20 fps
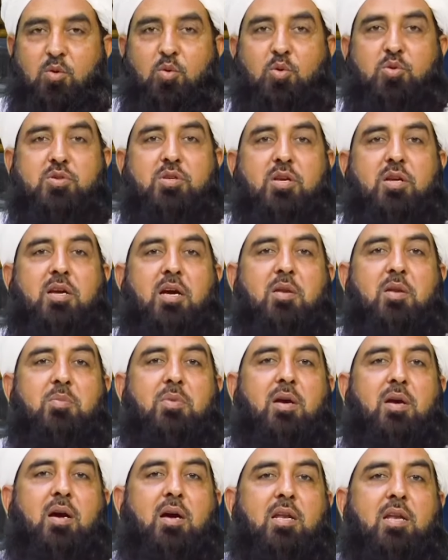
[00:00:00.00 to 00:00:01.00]
उसके घर
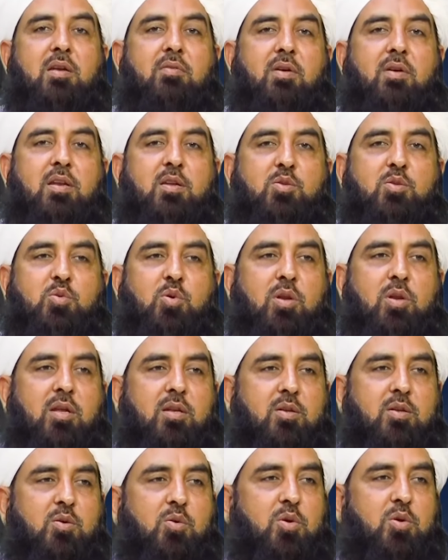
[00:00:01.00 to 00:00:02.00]
में आने वाली दुल्हन
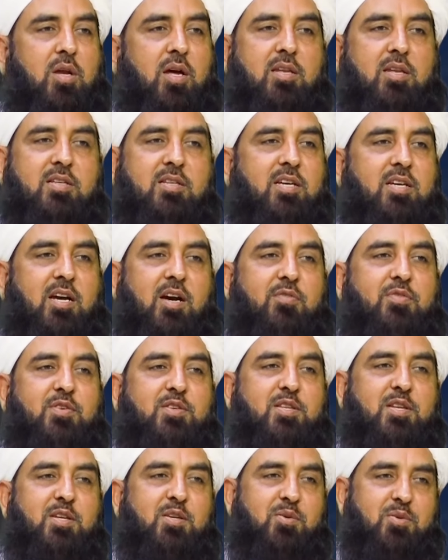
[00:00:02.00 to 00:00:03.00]
कुरान की
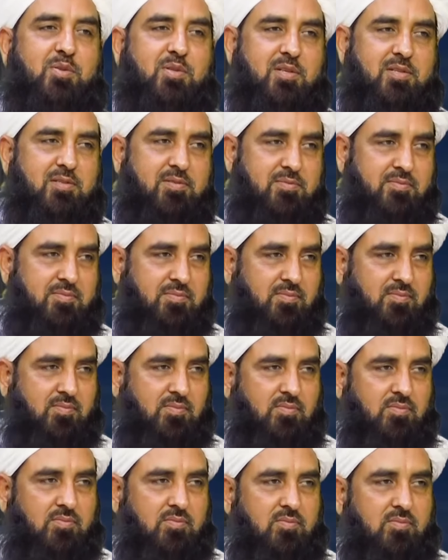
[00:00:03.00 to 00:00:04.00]
हाफिज नहीं होती
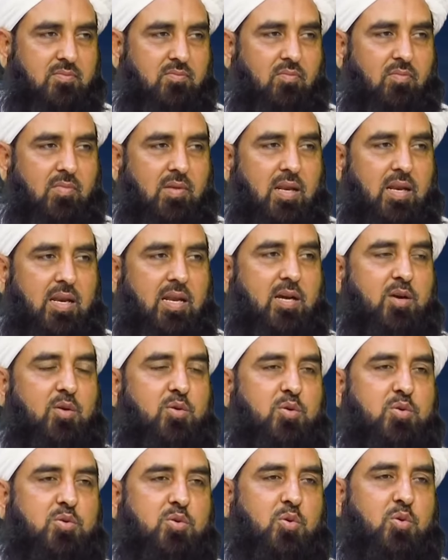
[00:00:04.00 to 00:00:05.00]
लेकिन
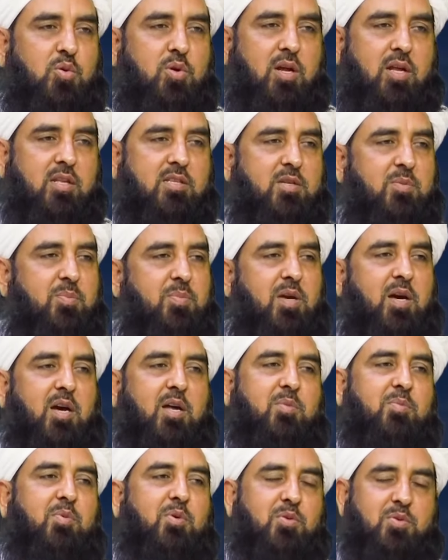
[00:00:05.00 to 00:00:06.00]
उसको कुरान से
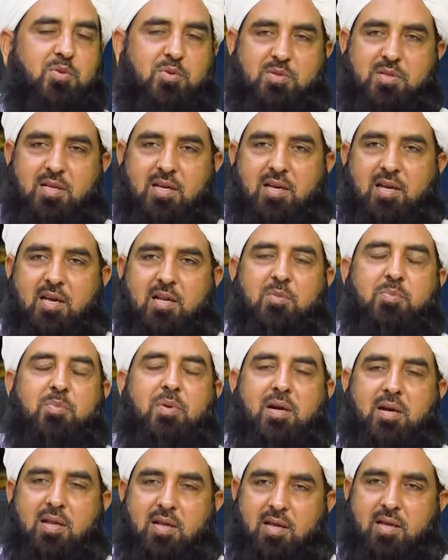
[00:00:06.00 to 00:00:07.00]
प्यार बहुत होता है
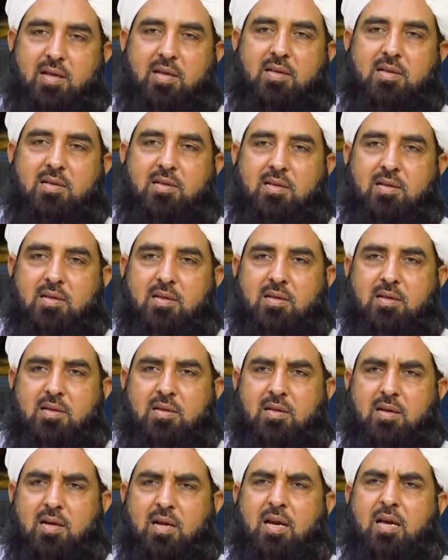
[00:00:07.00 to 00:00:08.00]
अनपढ़ है
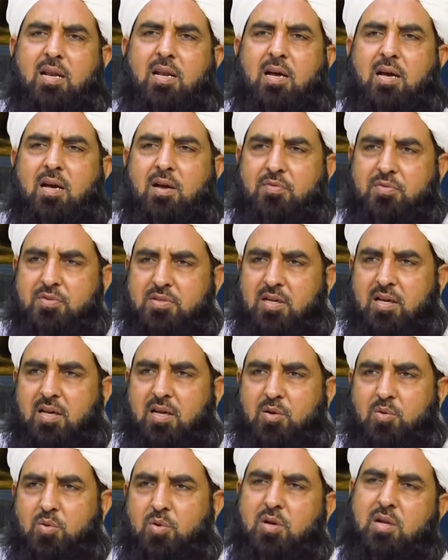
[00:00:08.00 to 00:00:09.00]
गैर हाफिजा है
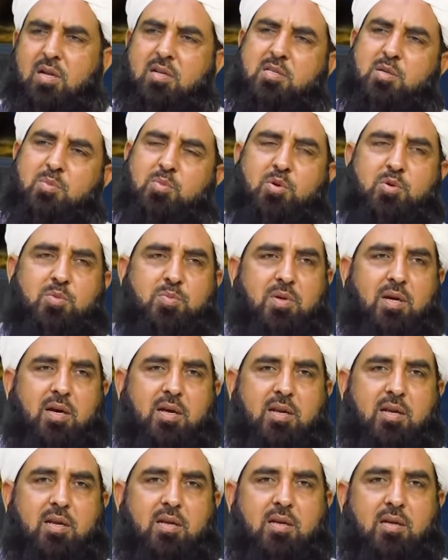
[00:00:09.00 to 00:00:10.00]
कुरान से बहुत प्यार
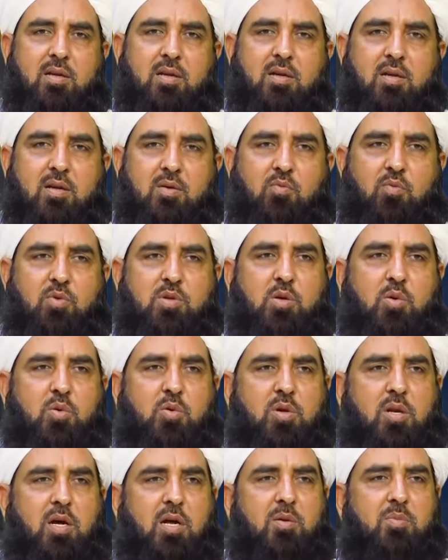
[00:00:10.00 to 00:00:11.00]
है वो जब
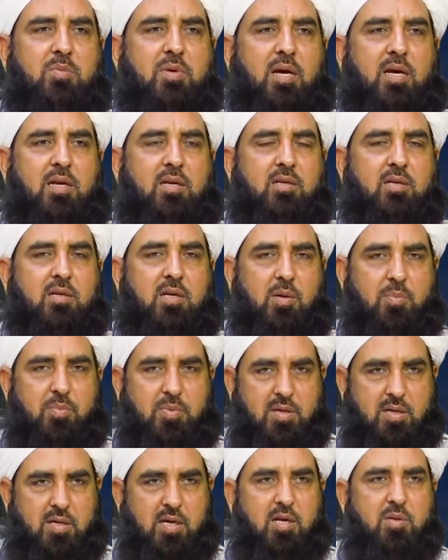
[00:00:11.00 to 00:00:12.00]
कुरान में आई
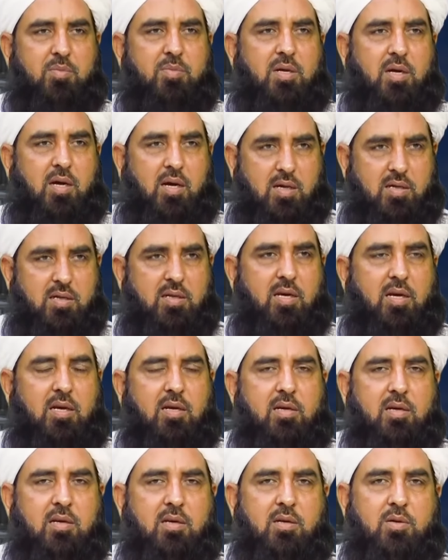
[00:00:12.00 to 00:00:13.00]
अपने घर में आई है
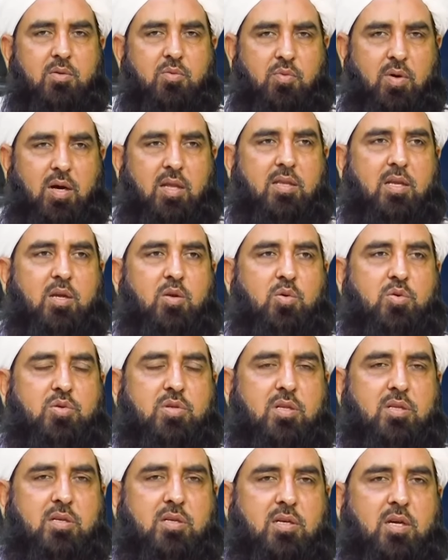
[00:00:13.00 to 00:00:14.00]
वालदा
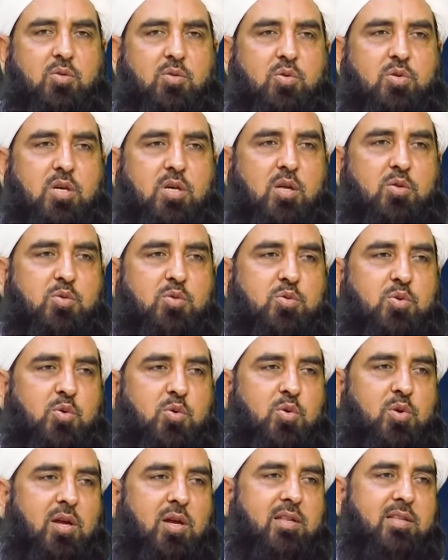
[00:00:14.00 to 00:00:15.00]
रुख्सत किया तो साथ उसको
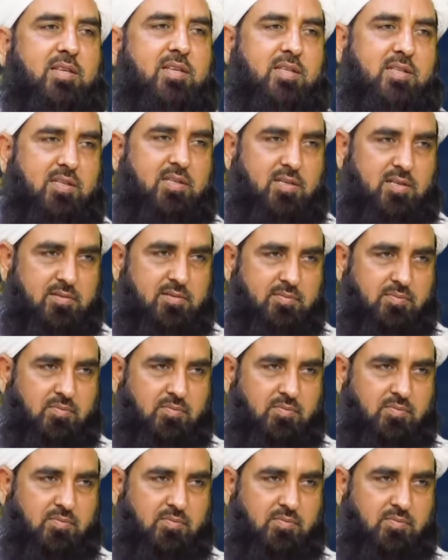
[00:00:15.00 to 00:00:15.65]
कुरान दे दिया